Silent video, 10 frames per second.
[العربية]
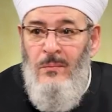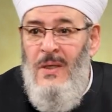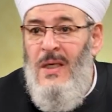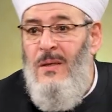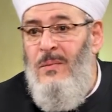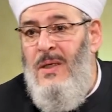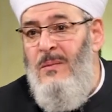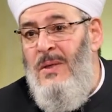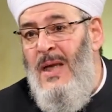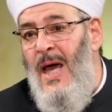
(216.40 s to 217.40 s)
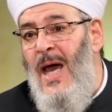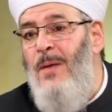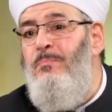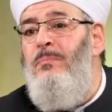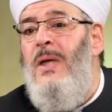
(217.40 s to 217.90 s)
من من من
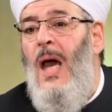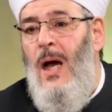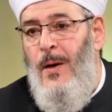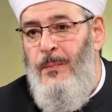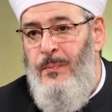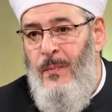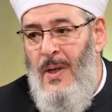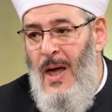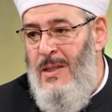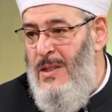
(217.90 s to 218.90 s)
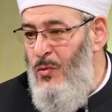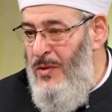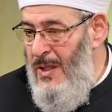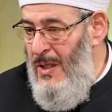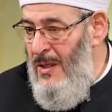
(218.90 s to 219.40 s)
أهمها
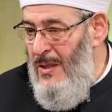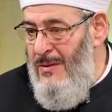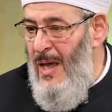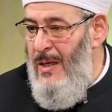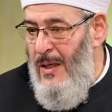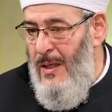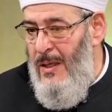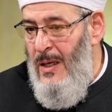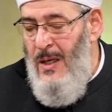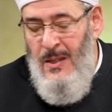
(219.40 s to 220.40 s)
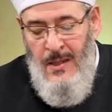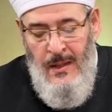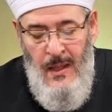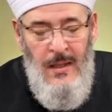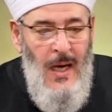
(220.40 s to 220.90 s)
التوثيق التاريخي
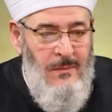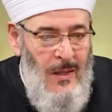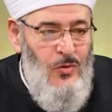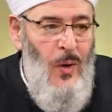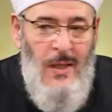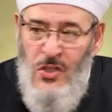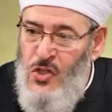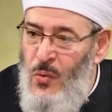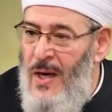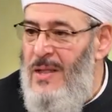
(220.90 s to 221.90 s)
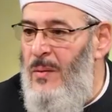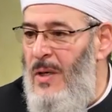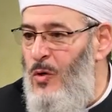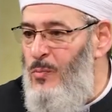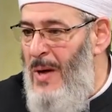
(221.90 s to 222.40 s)
لأنني أتيت على الشواهد
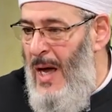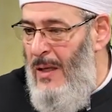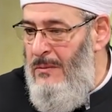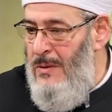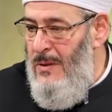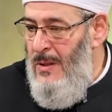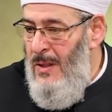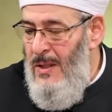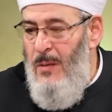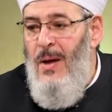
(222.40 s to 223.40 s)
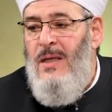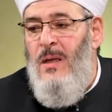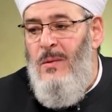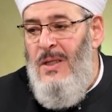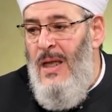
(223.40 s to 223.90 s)
من الأمهات لم
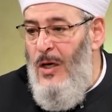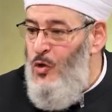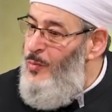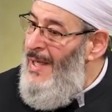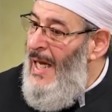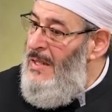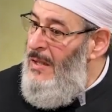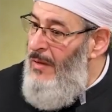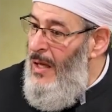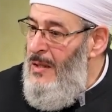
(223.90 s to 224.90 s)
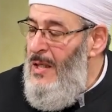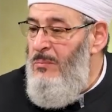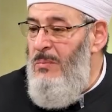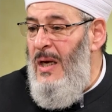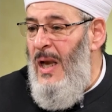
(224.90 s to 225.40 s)
أعتمد على كتب حديثة
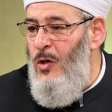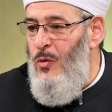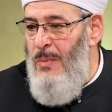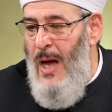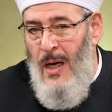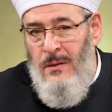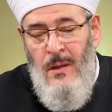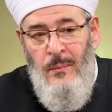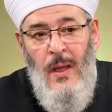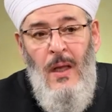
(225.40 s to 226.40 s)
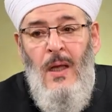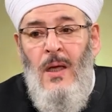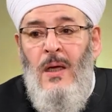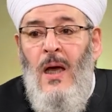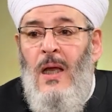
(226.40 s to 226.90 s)
بل الأمهات
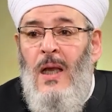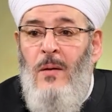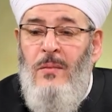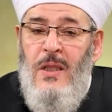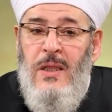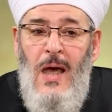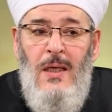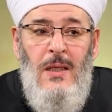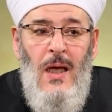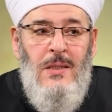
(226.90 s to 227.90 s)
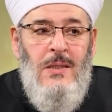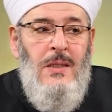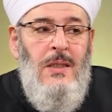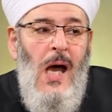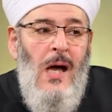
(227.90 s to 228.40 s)
الأمر الثاني
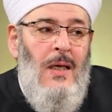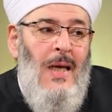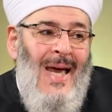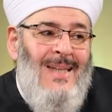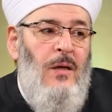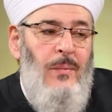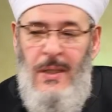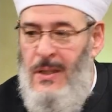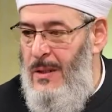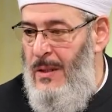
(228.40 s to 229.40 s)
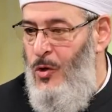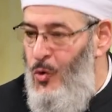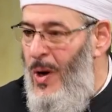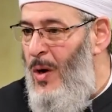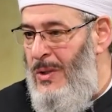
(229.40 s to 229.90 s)
السياق الأدبي
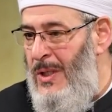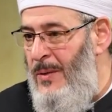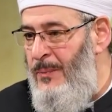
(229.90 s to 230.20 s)
اللغوي